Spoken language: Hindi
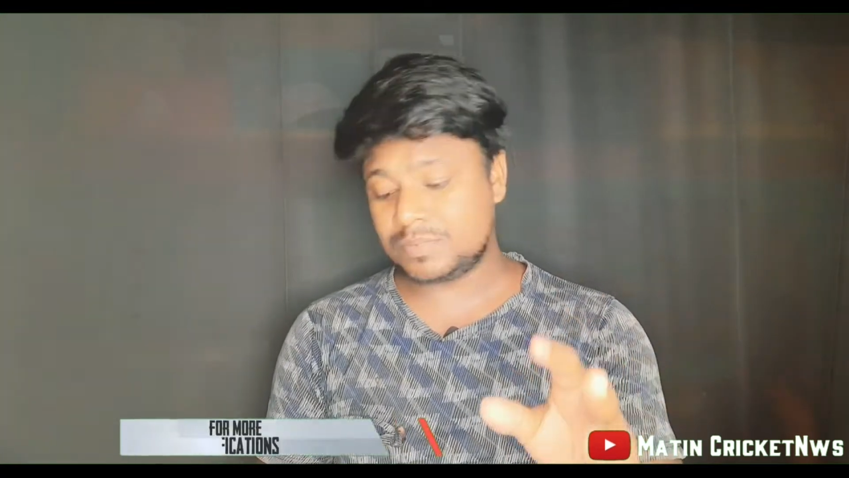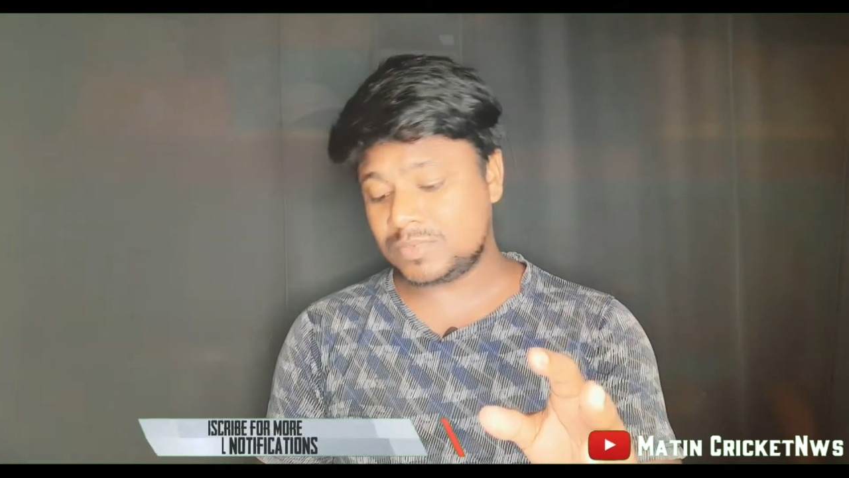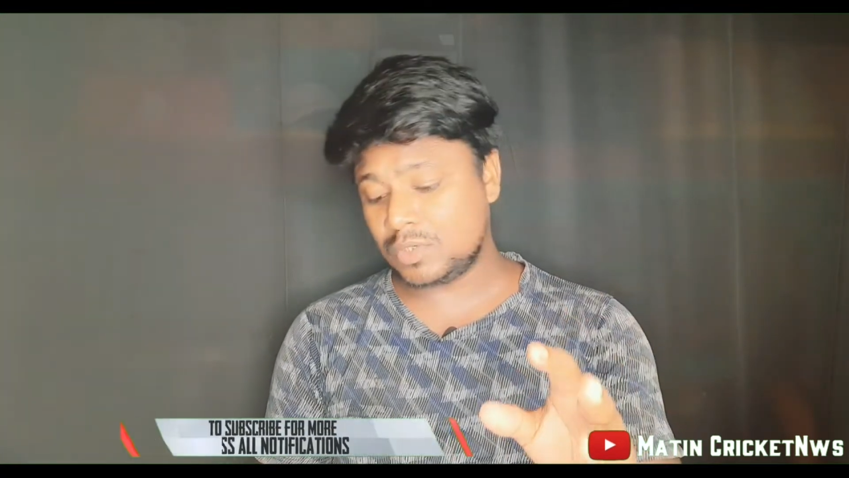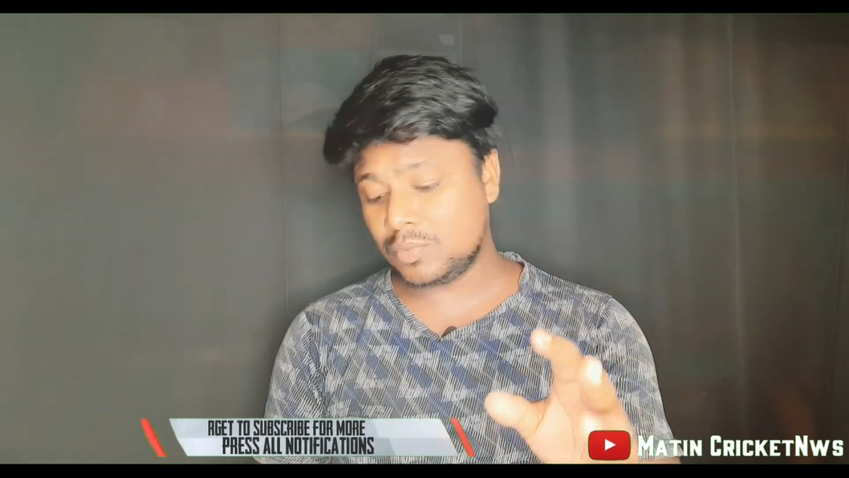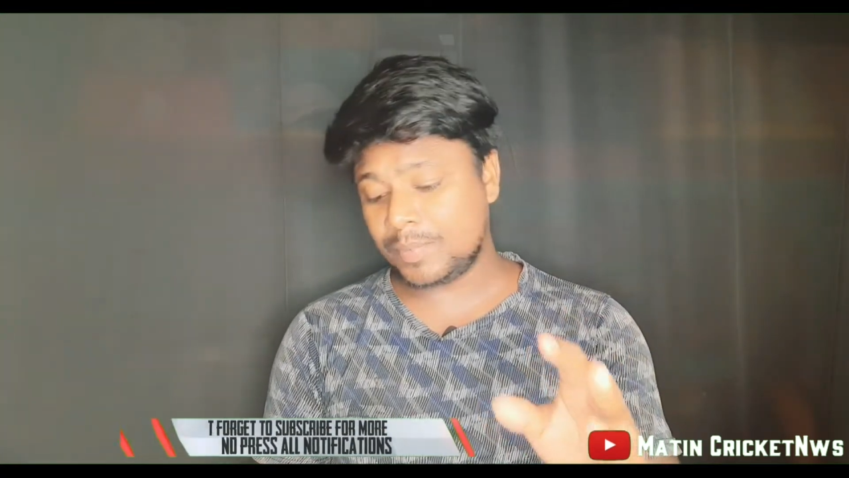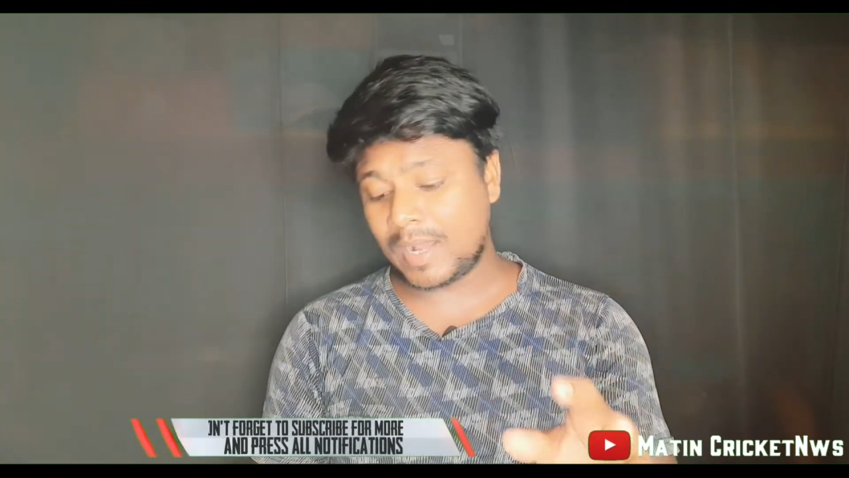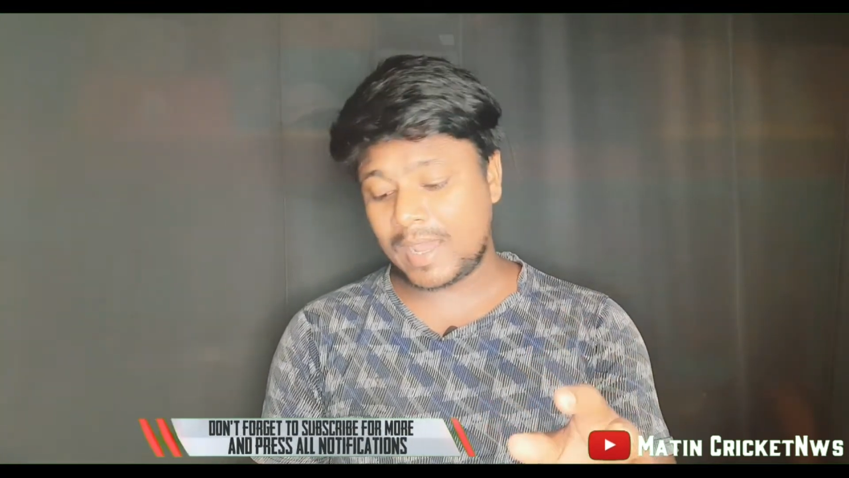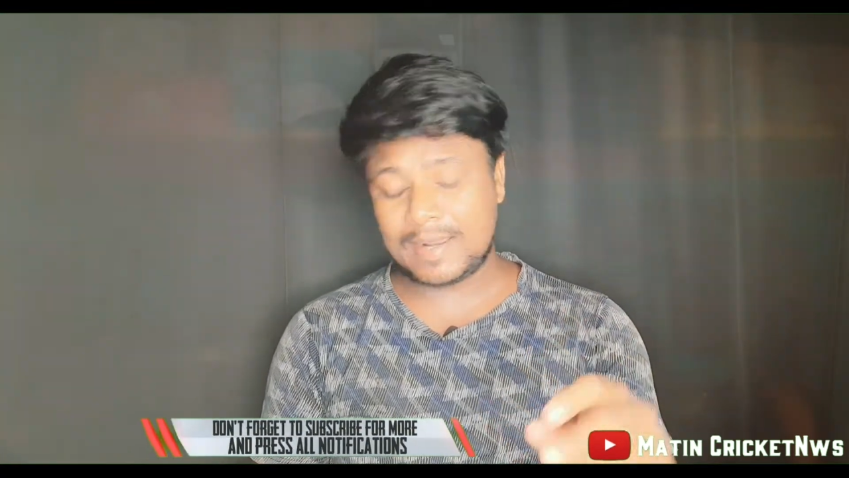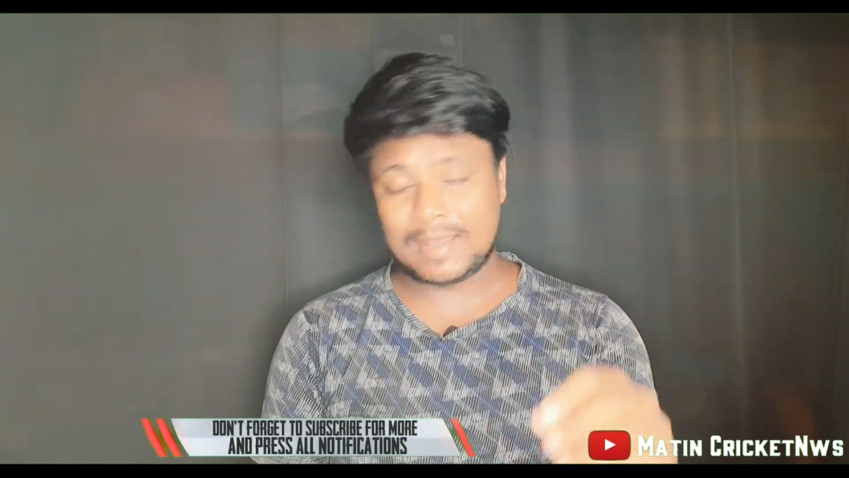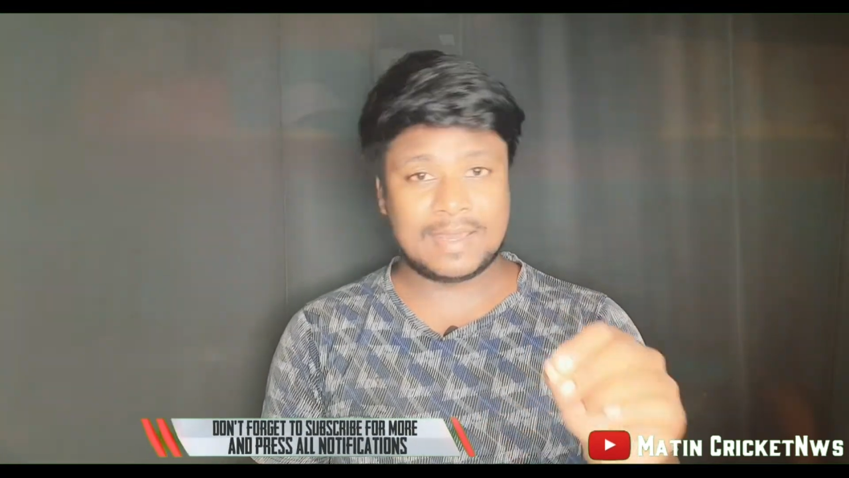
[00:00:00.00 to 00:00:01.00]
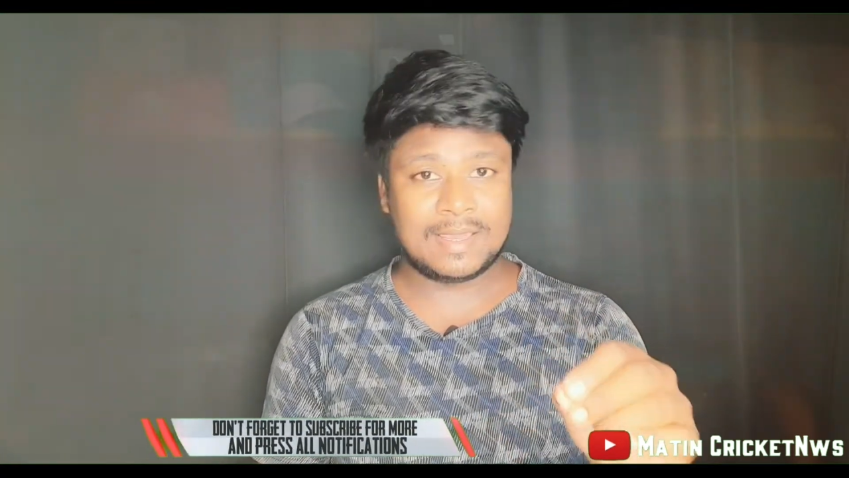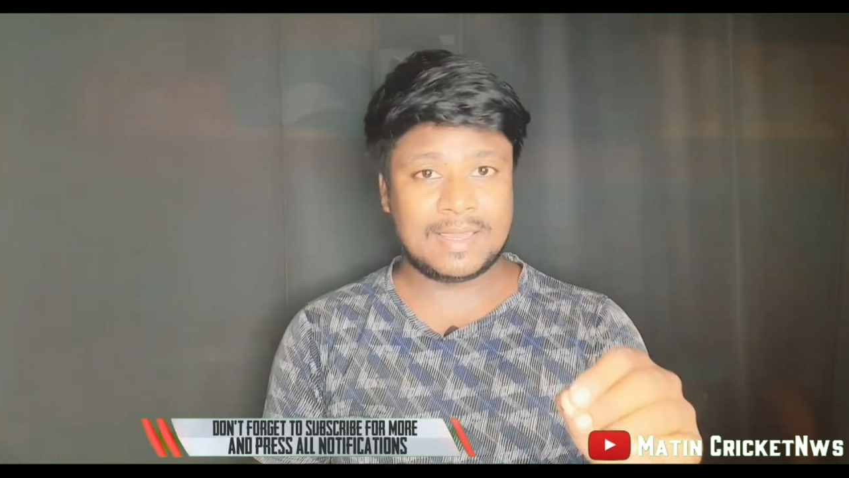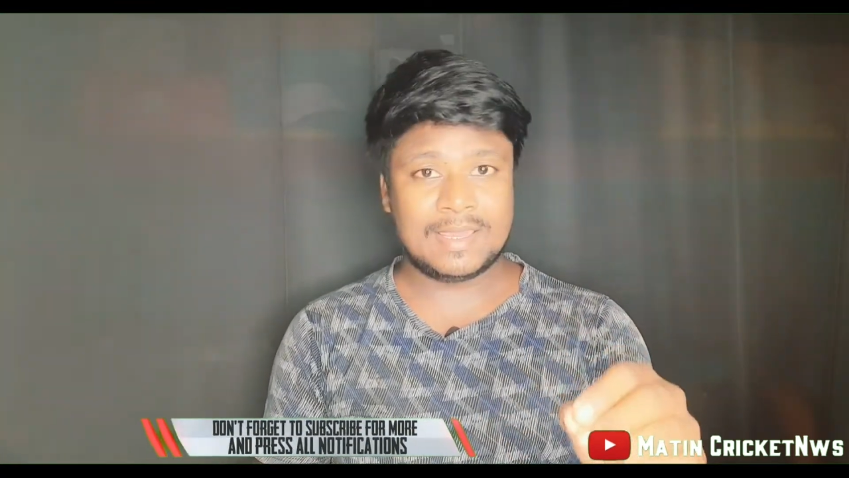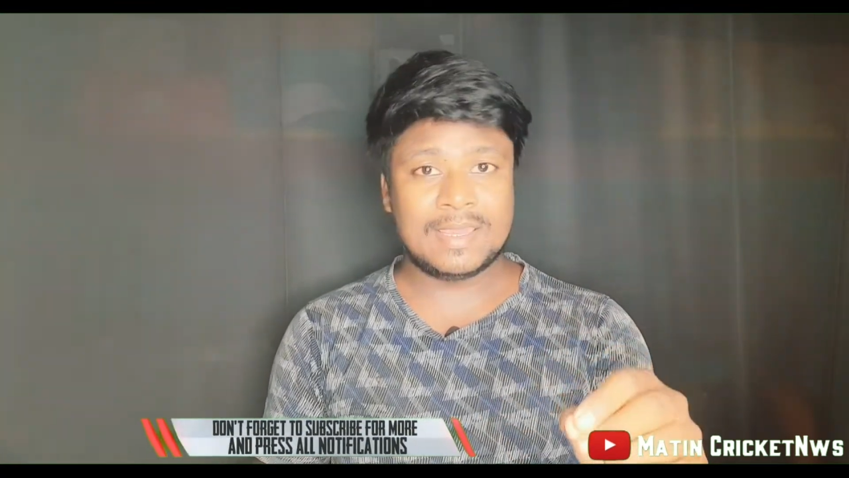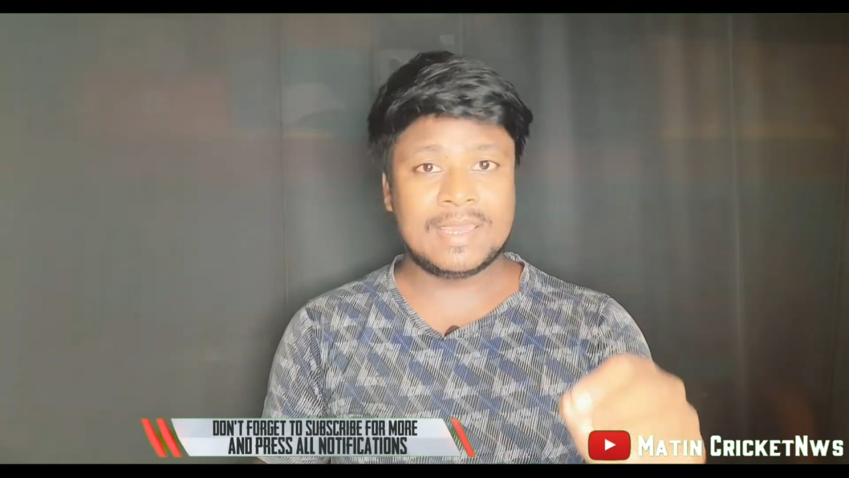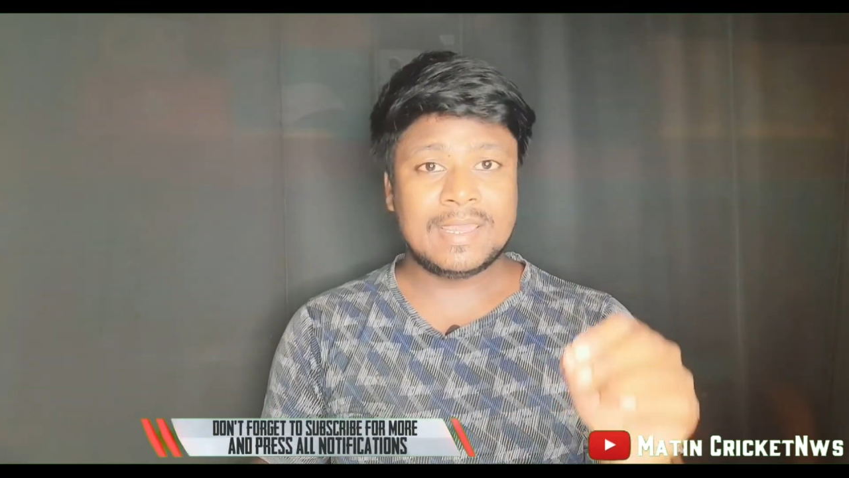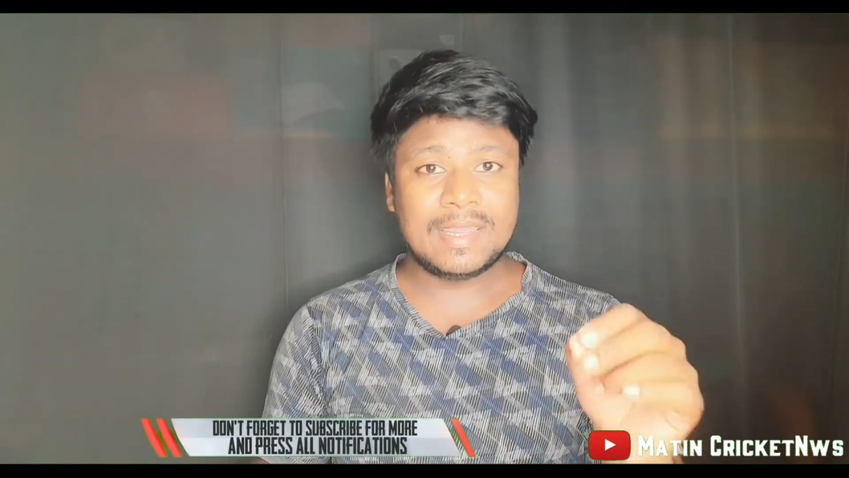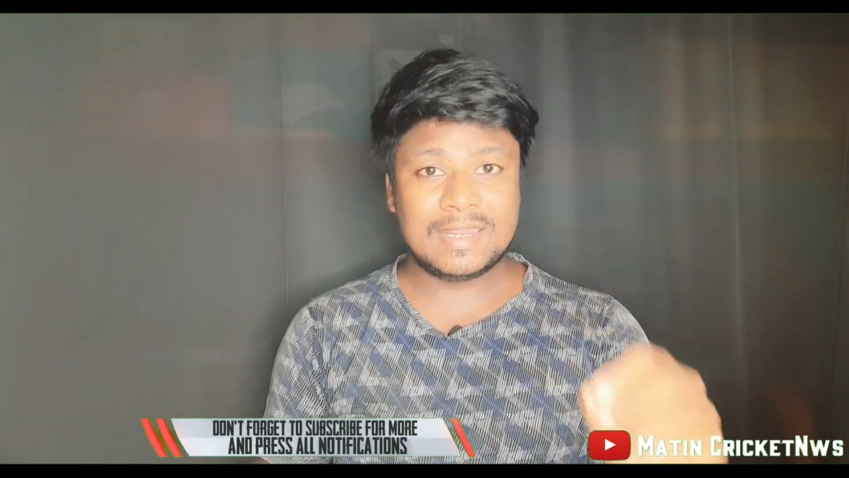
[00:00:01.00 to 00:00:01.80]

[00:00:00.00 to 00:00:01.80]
सबसे ऊपर आ रहा है